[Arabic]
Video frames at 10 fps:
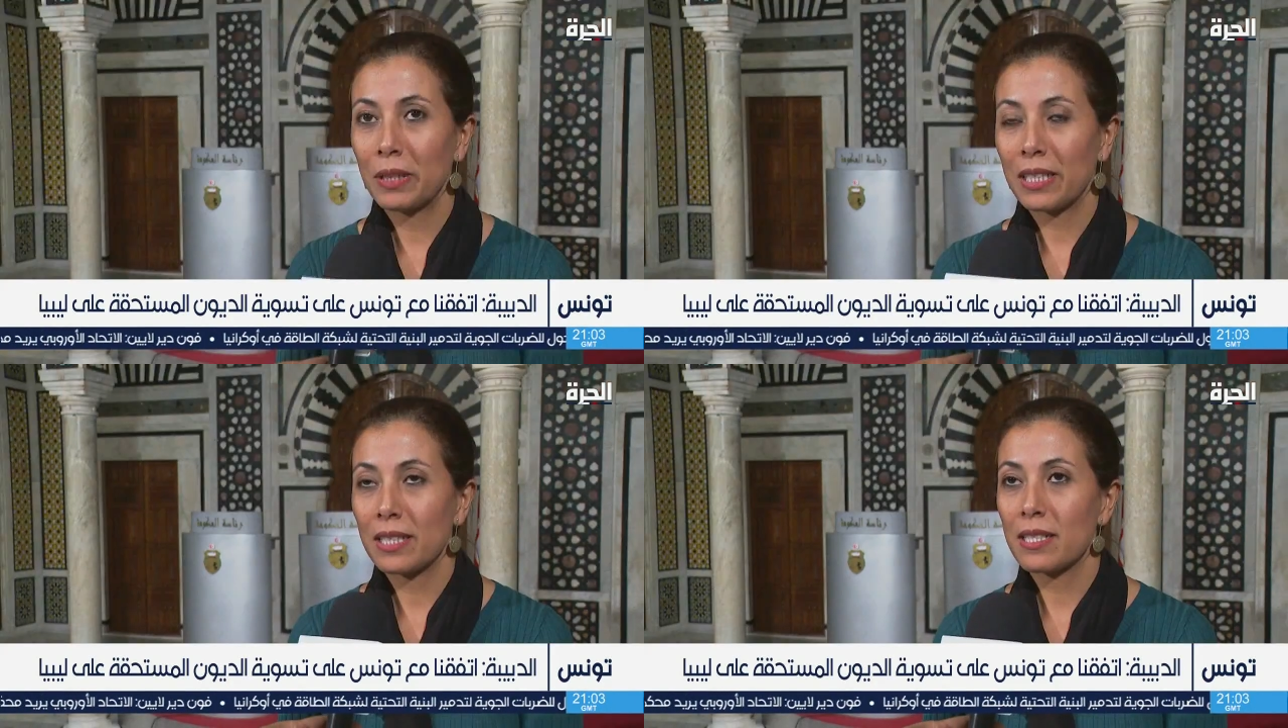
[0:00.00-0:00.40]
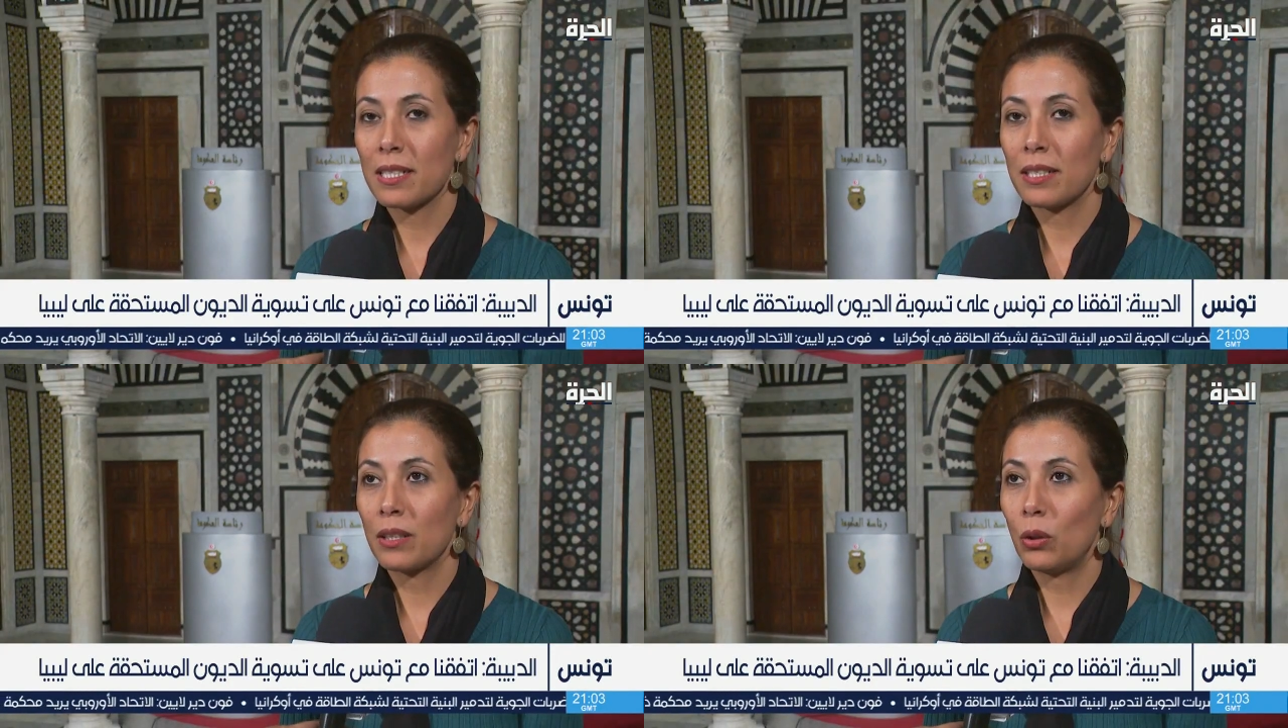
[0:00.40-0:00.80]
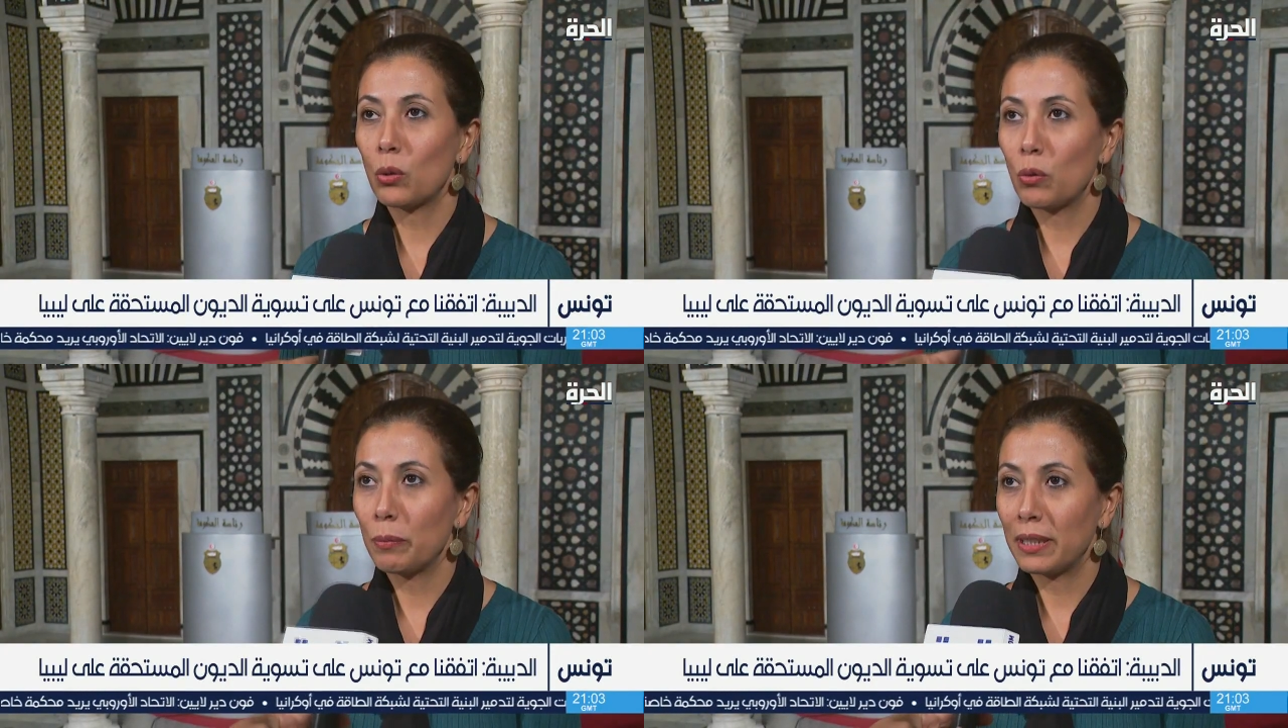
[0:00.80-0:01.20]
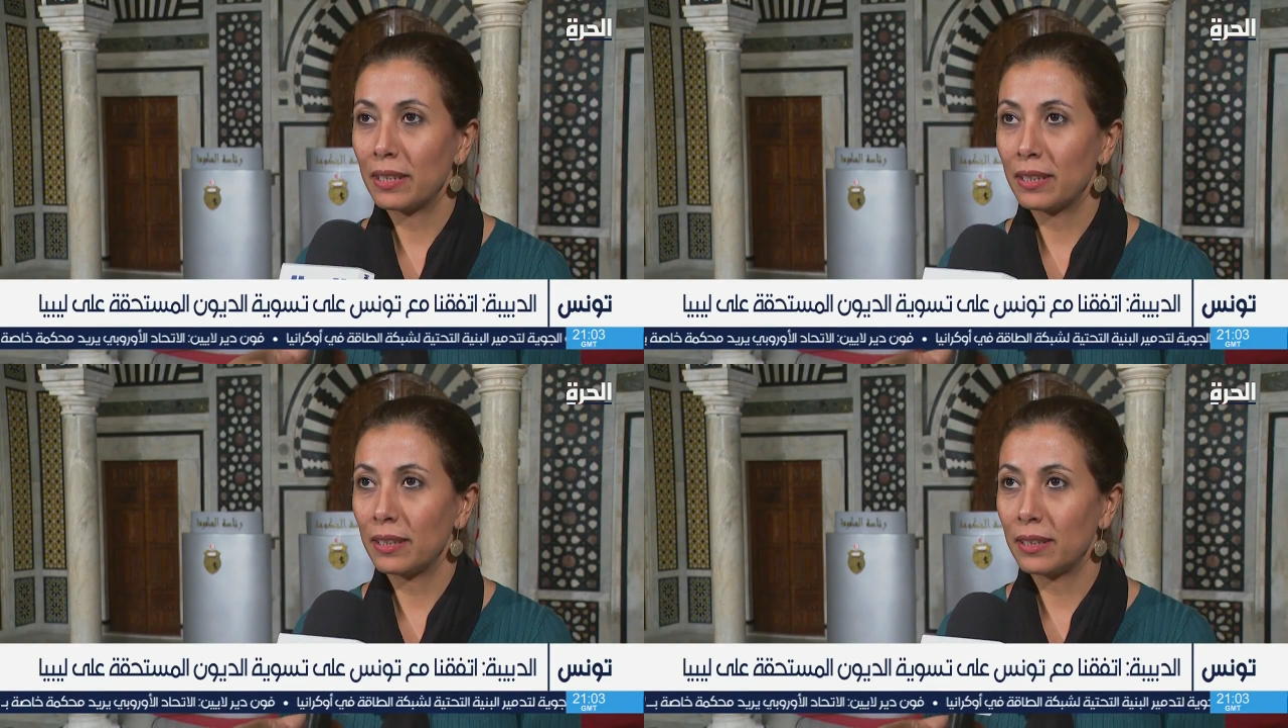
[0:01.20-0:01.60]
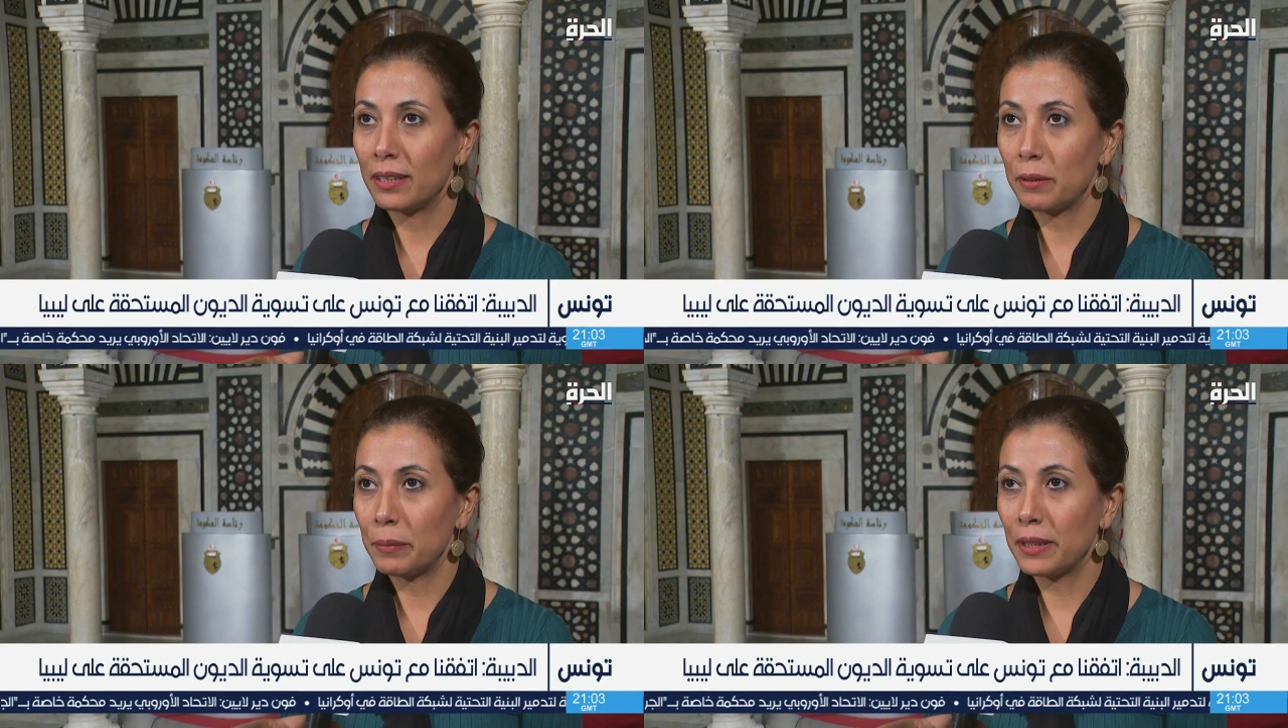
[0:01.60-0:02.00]
لرئيس الحكومة
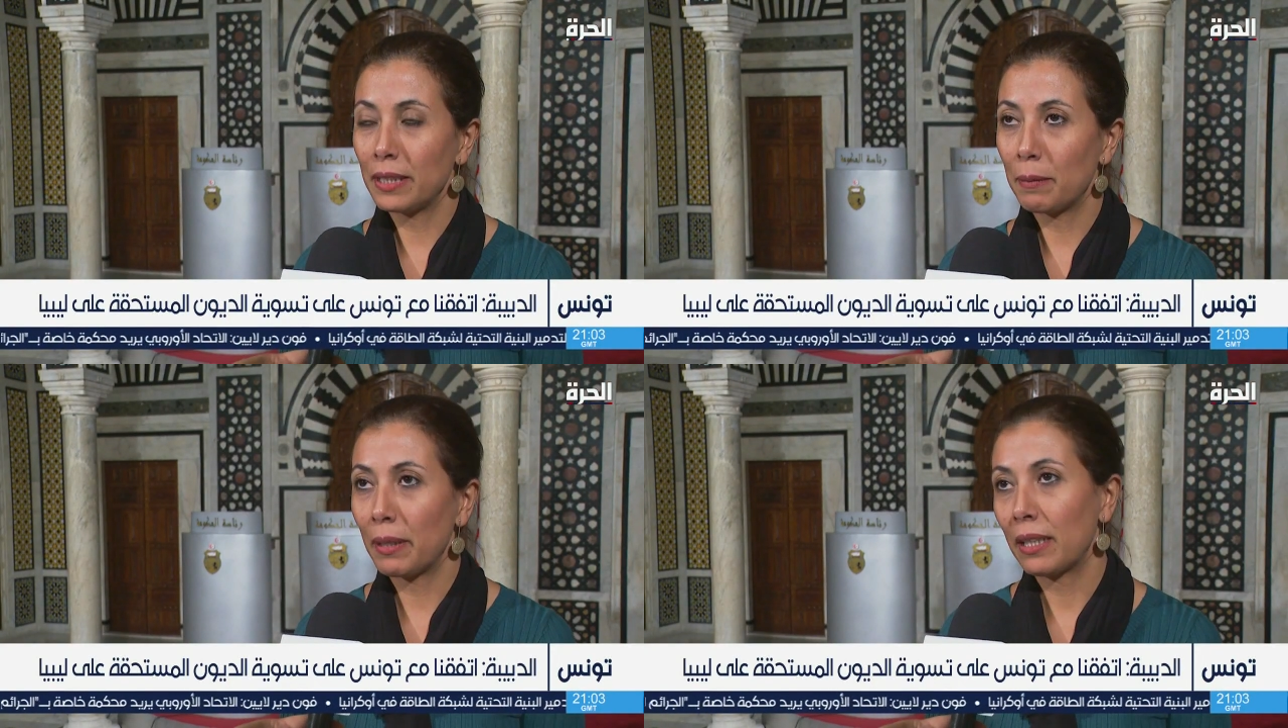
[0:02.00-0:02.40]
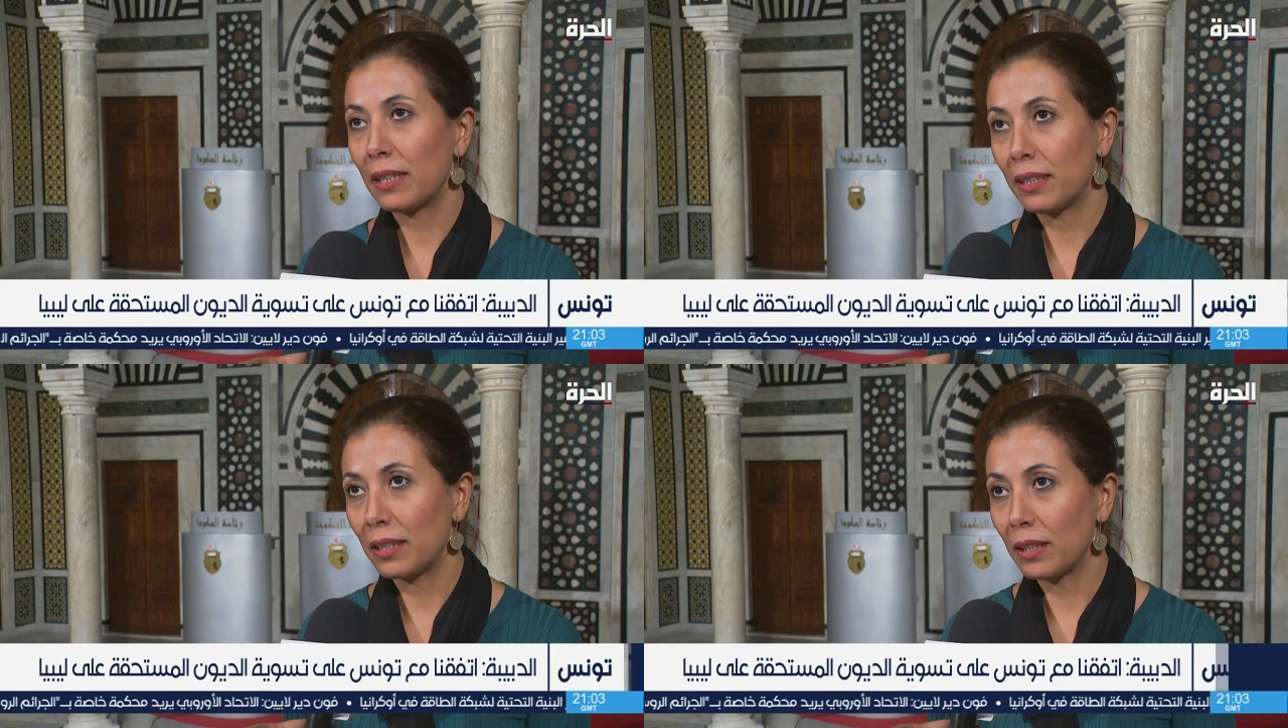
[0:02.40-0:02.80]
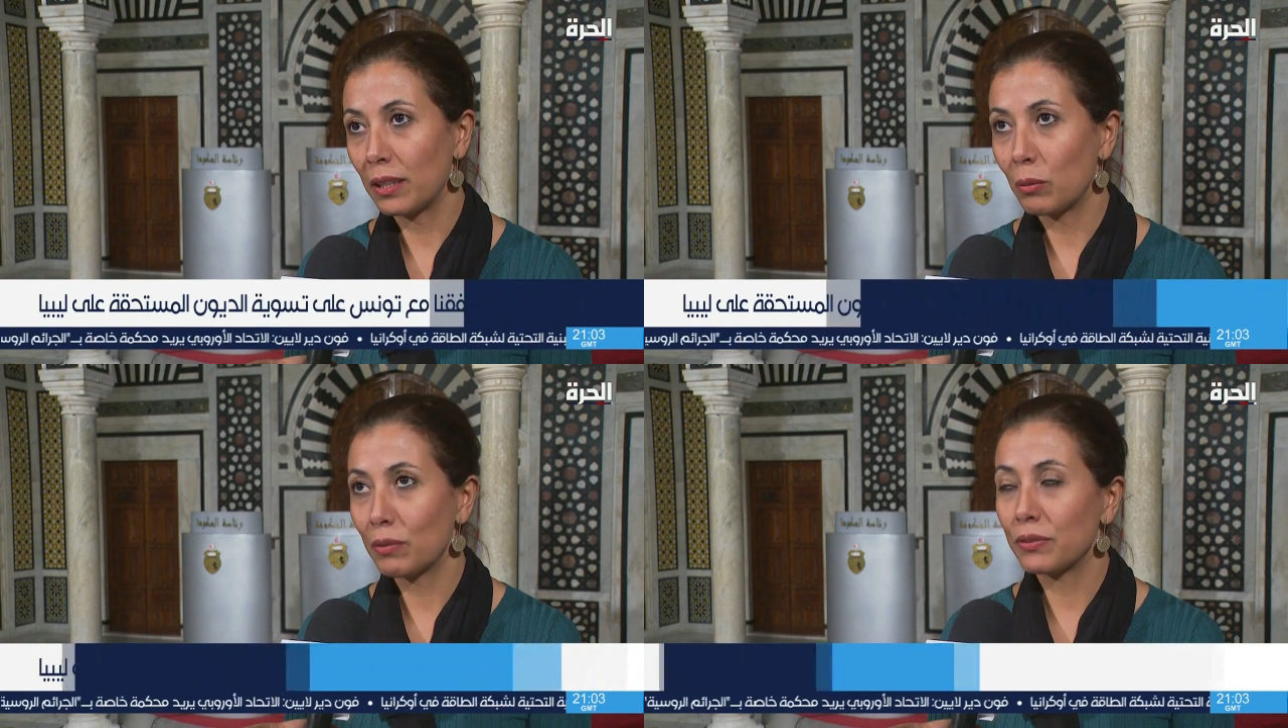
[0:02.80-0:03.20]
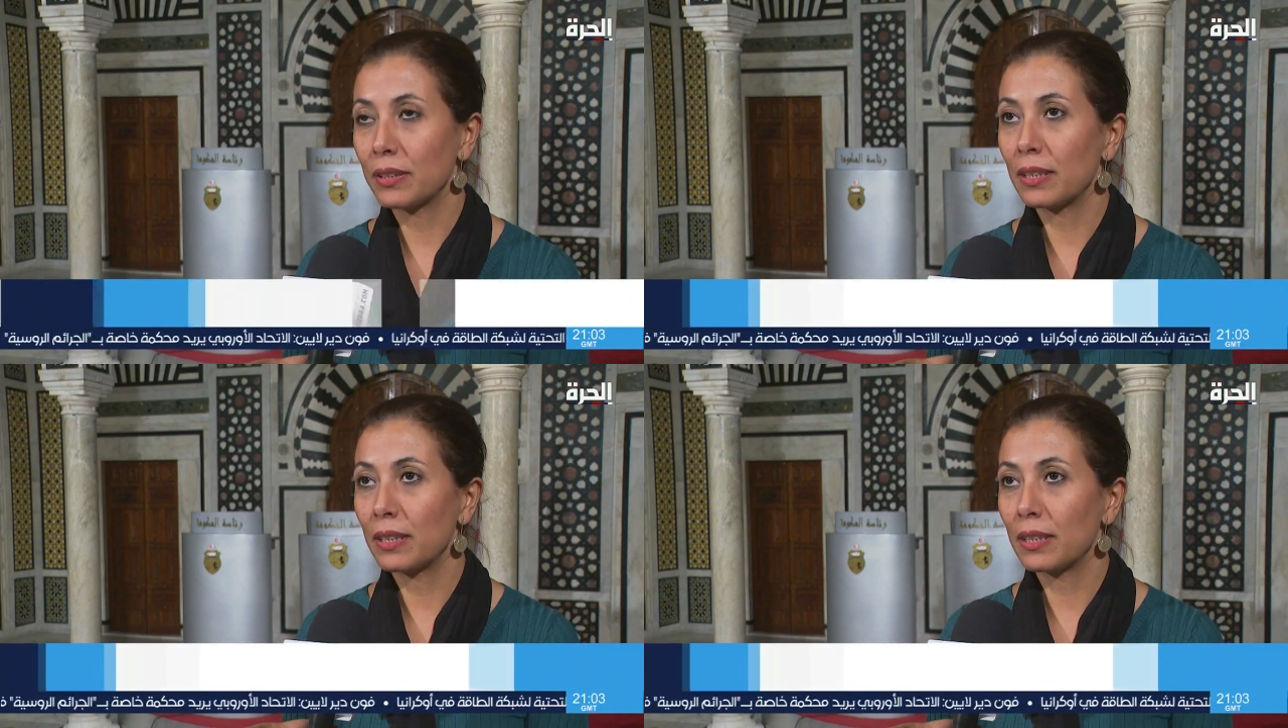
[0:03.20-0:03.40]
الليبية مع الوفد